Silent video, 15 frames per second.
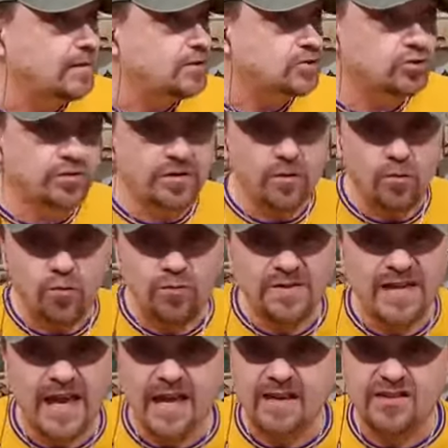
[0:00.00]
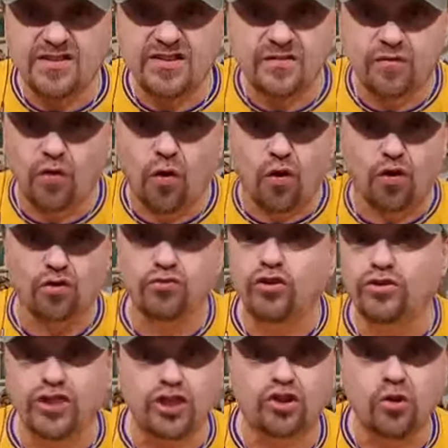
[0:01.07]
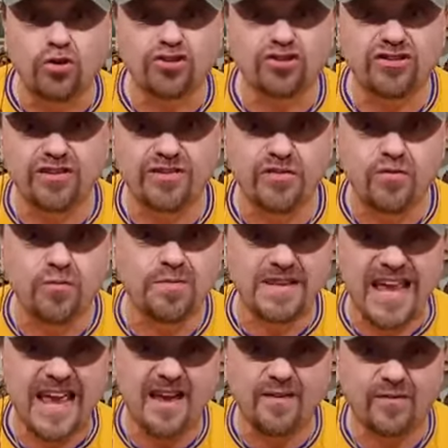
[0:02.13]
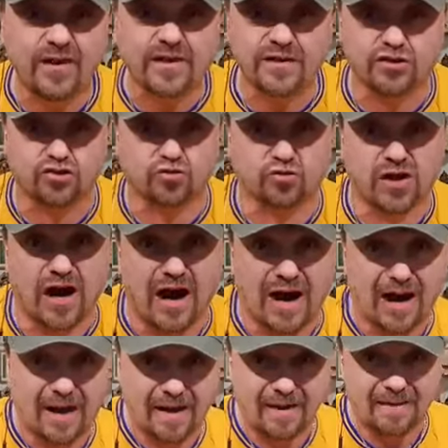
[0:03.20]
что ты умнее Сивоху, но ты точно не умнее Вакарчука.